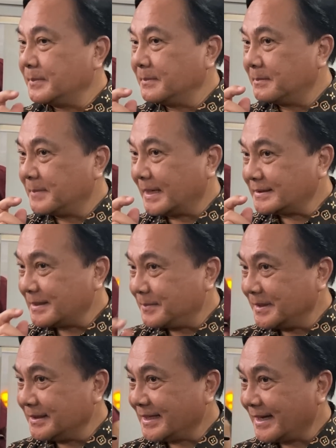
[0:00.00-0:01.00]
Beni
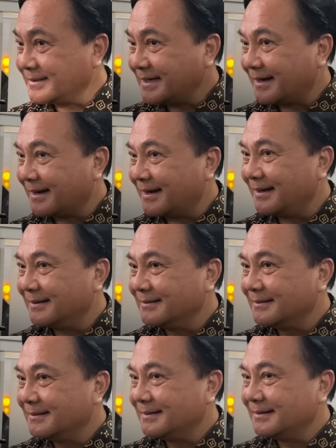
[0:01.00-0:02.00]
mengimbau agar penegak
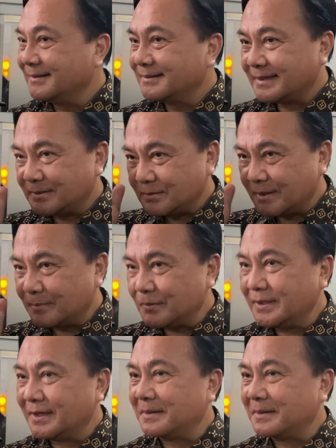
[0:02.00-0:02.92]
hukum tetap waspada